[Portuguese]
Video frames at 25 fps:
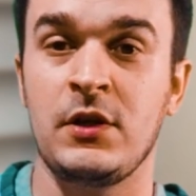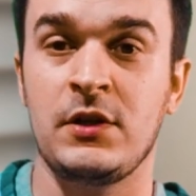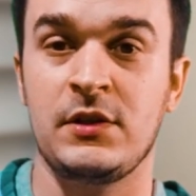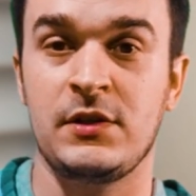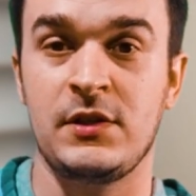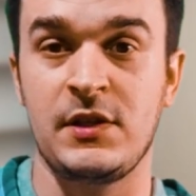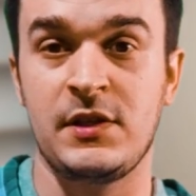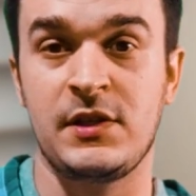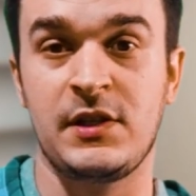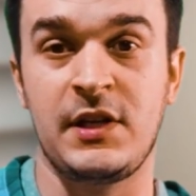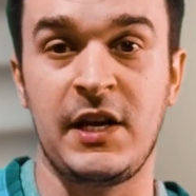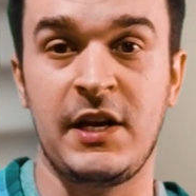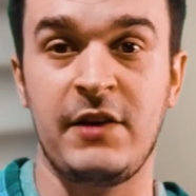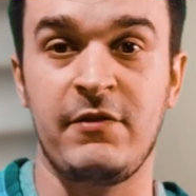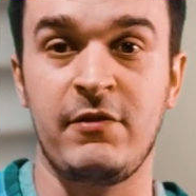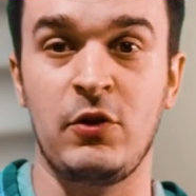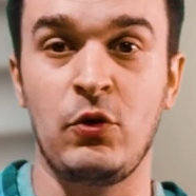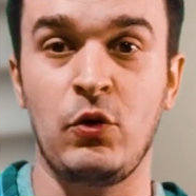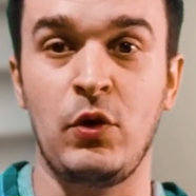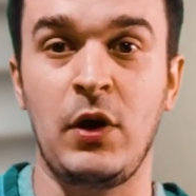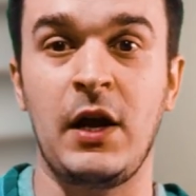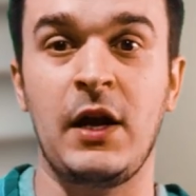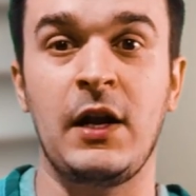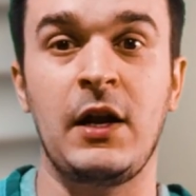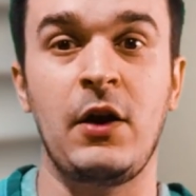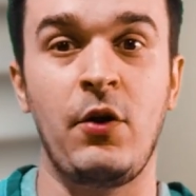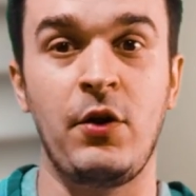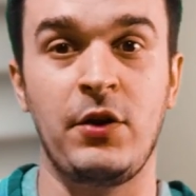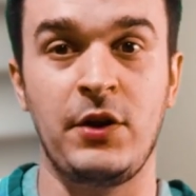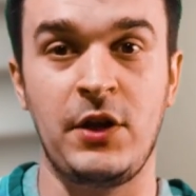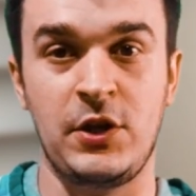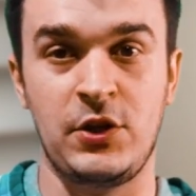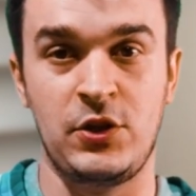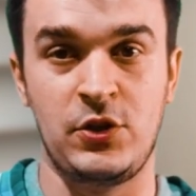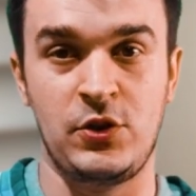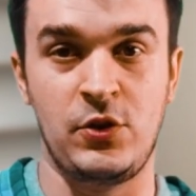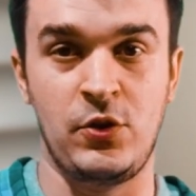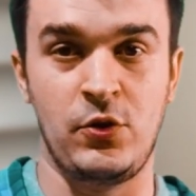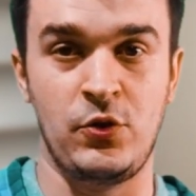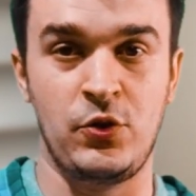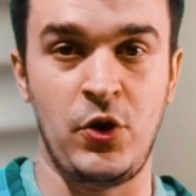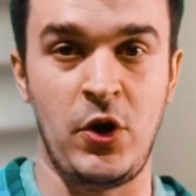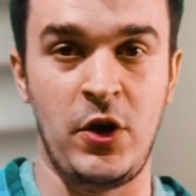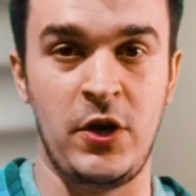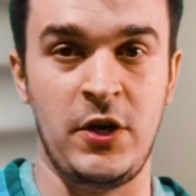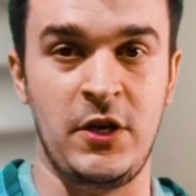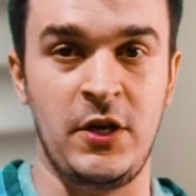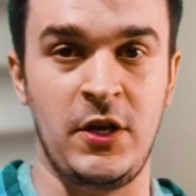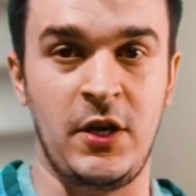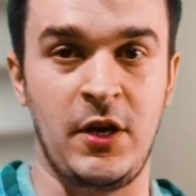se inscreva no canal e deixe seu
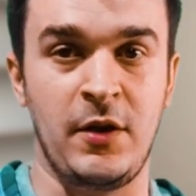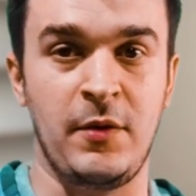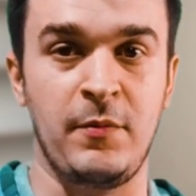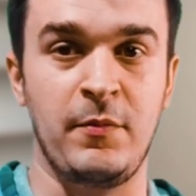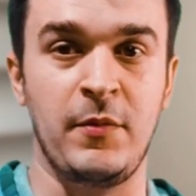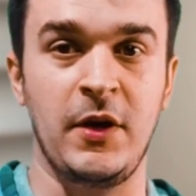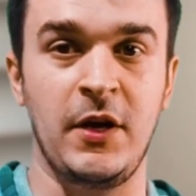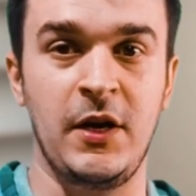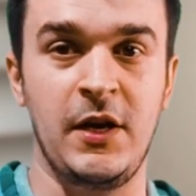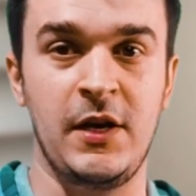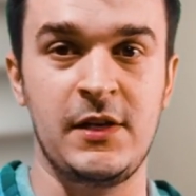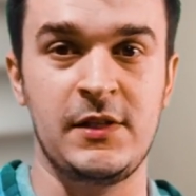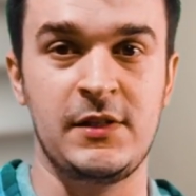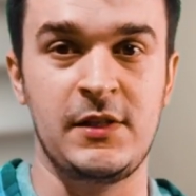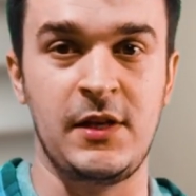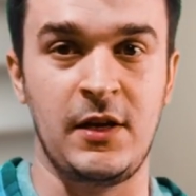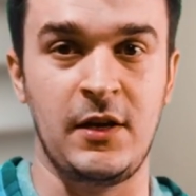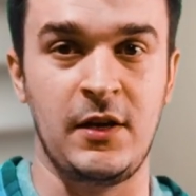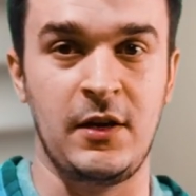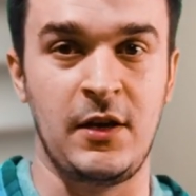joinha, beleza?